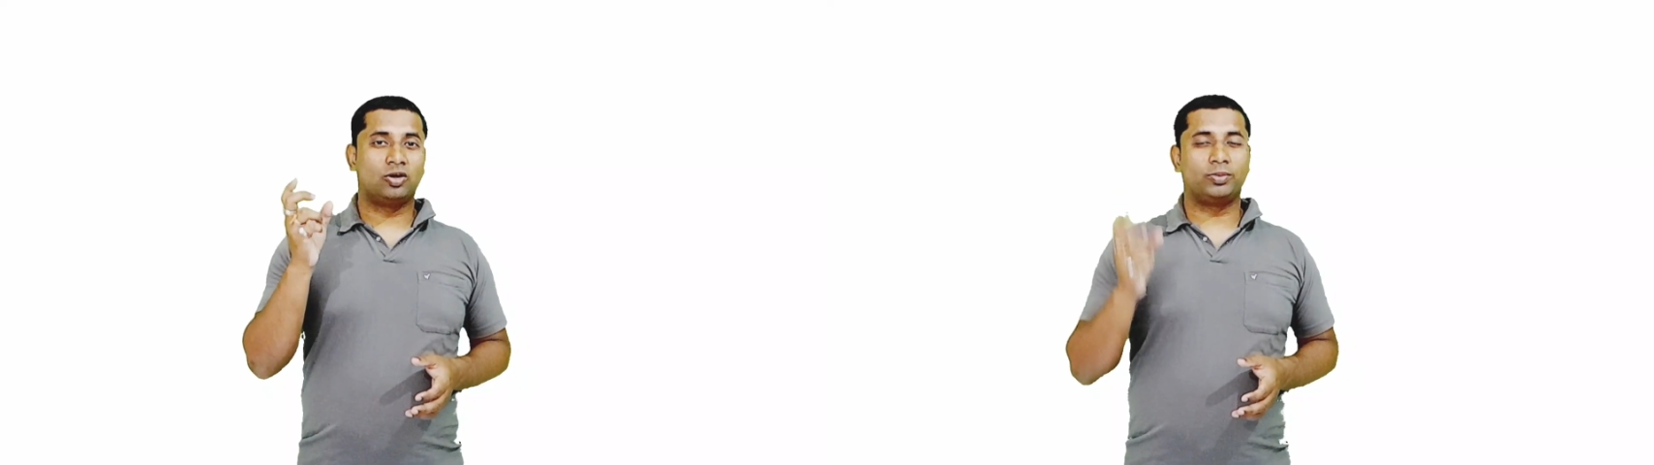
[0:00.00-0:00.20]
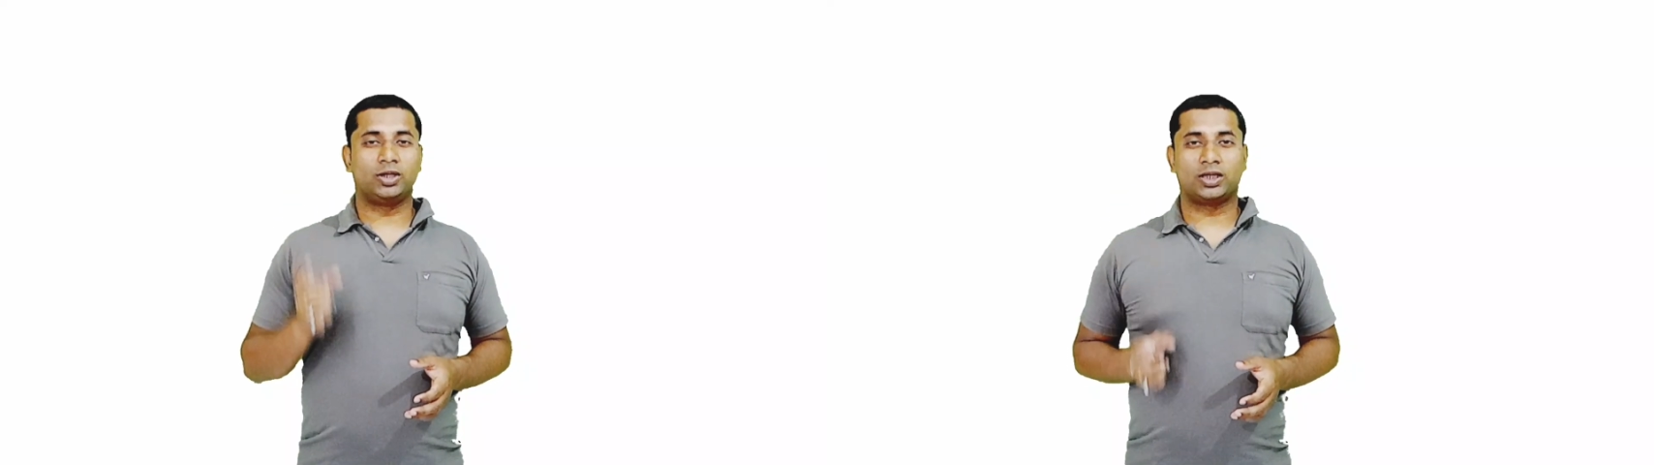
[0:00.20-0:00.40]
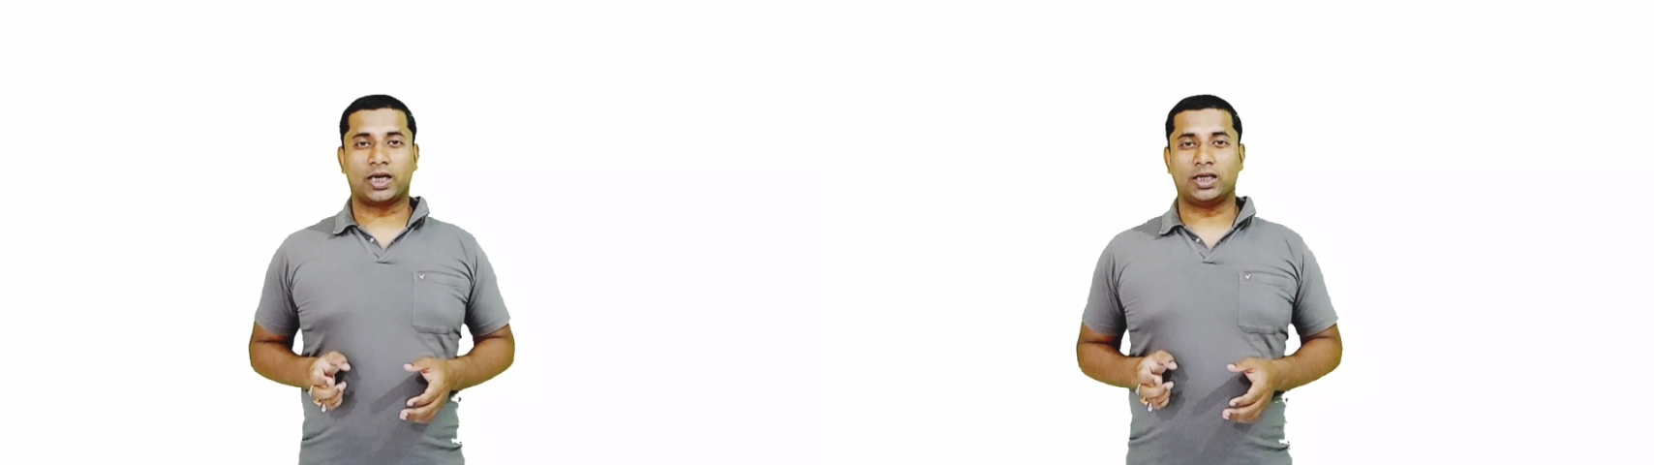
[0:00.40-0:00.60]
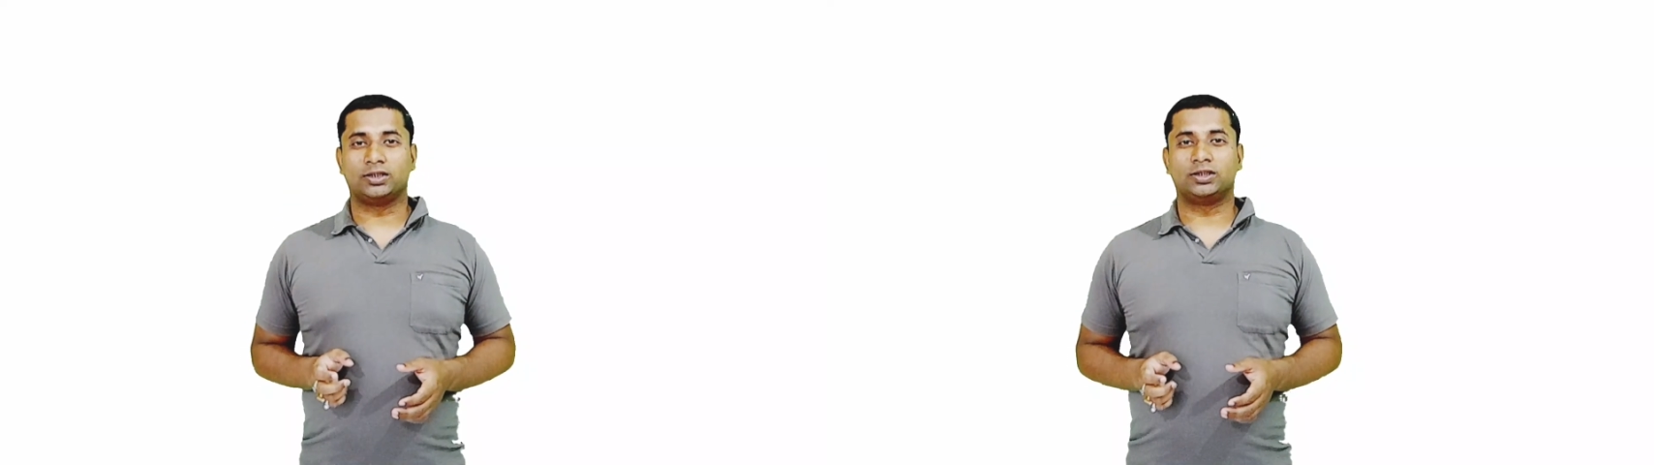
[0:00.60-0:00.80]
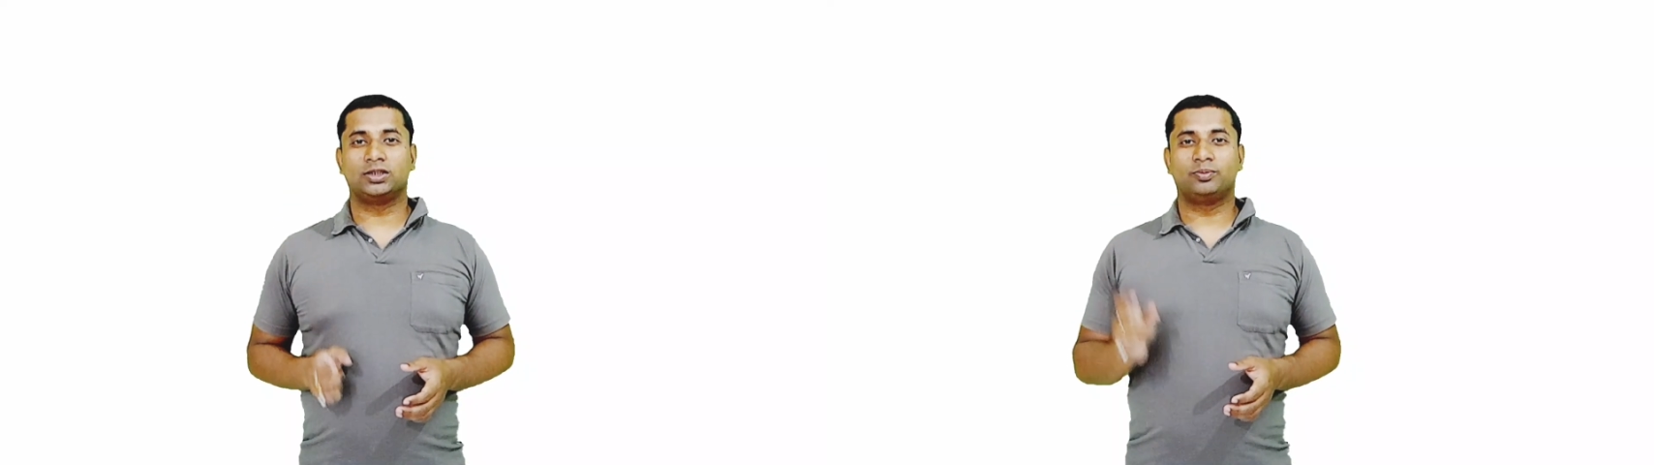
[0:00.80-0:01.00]
को ऑपरेट करा
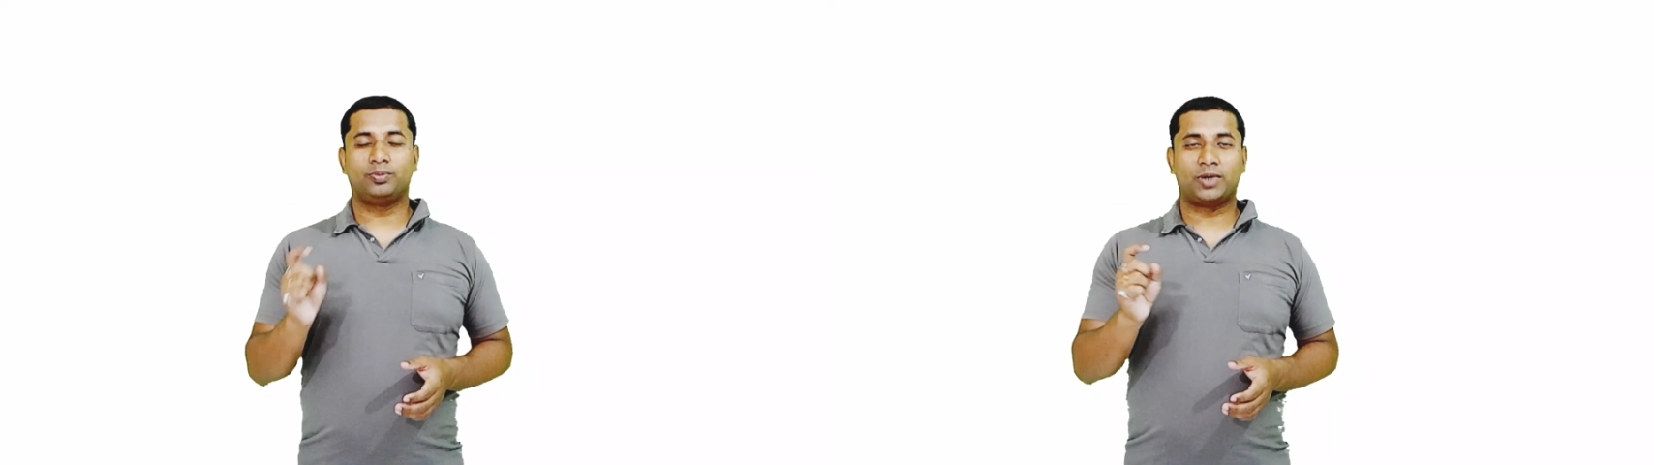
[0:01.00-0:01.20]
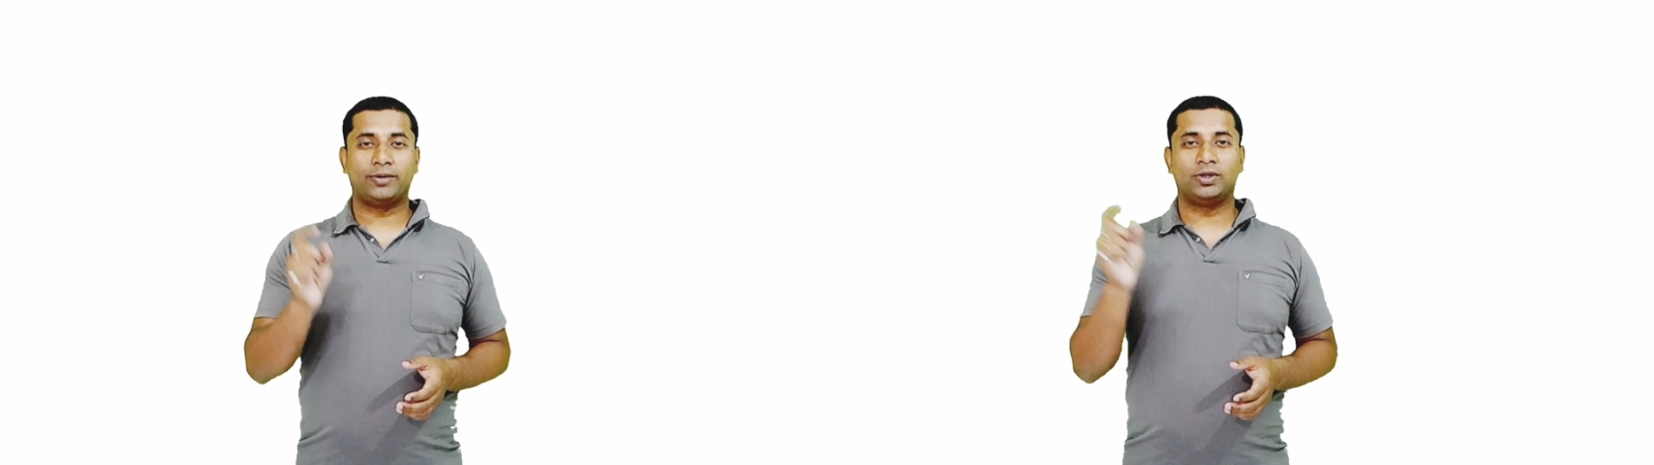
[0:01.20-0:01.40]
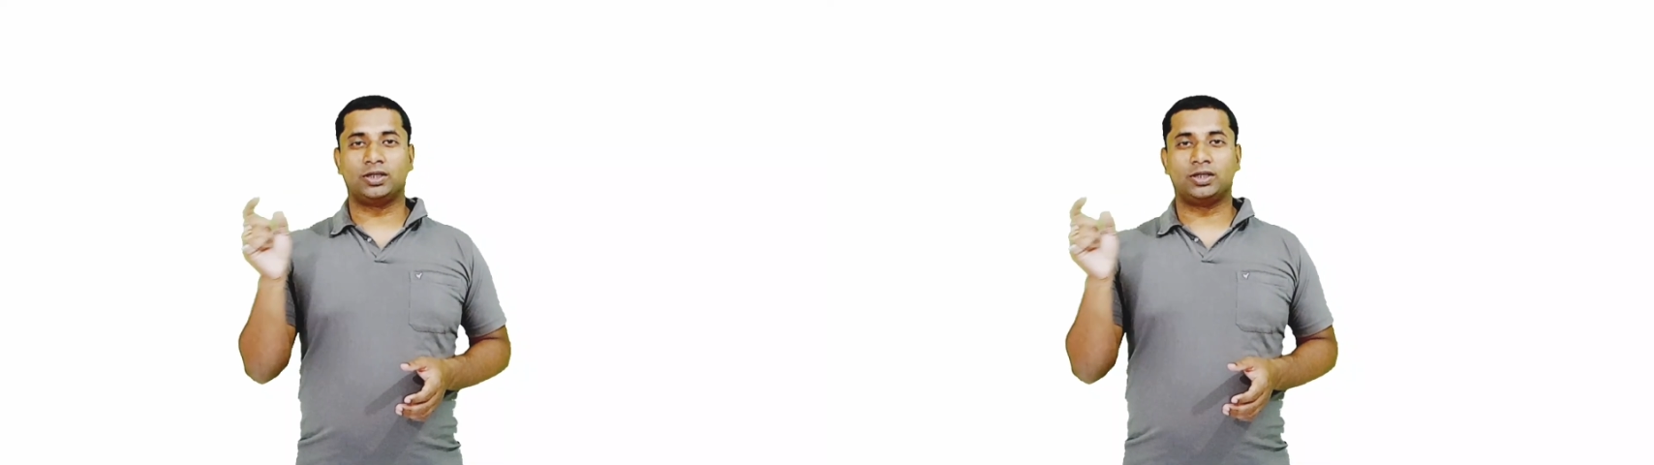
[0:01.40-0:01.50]
लेते हैं प्राइवेट